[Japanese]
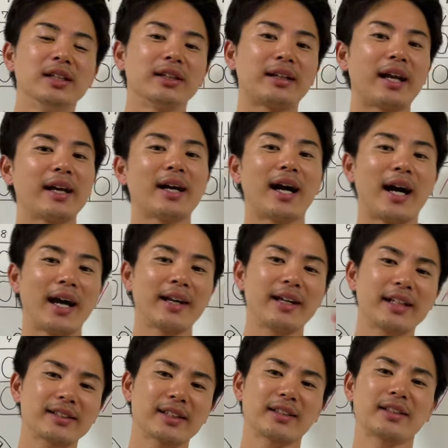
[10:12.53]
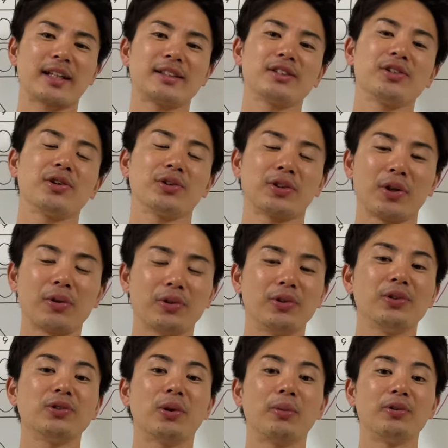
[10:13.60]
点が入りやすかったりするよってよく
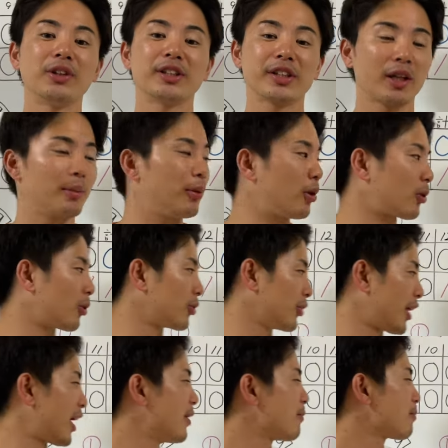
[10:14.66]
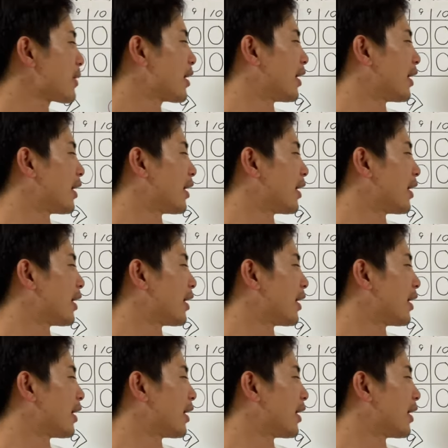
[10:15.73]
言うと思うんですけども、このね、